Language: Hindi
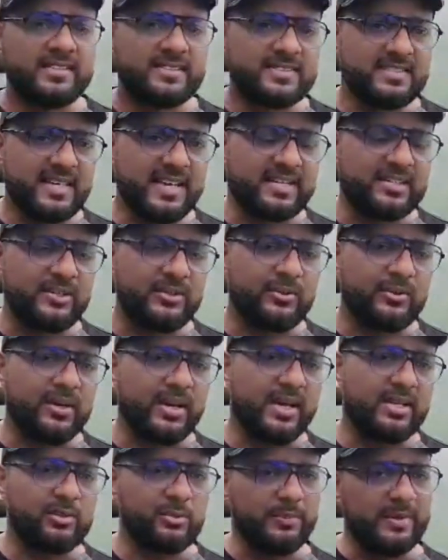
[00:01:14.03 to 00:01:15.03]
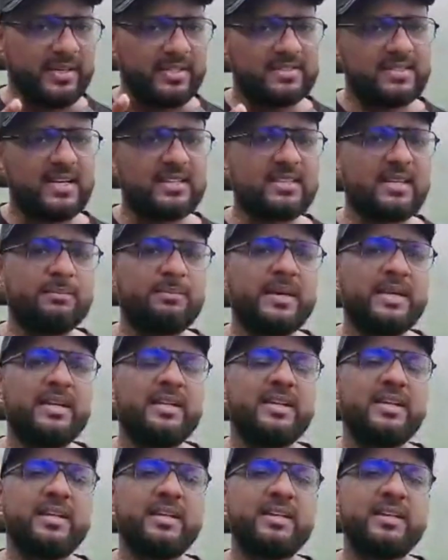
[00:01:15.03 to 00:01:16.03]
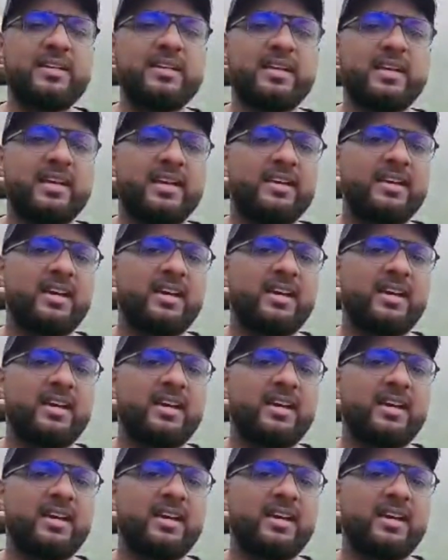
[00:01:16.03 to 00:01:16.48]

सेटल होना है तो मेरे साथ आप बने रहें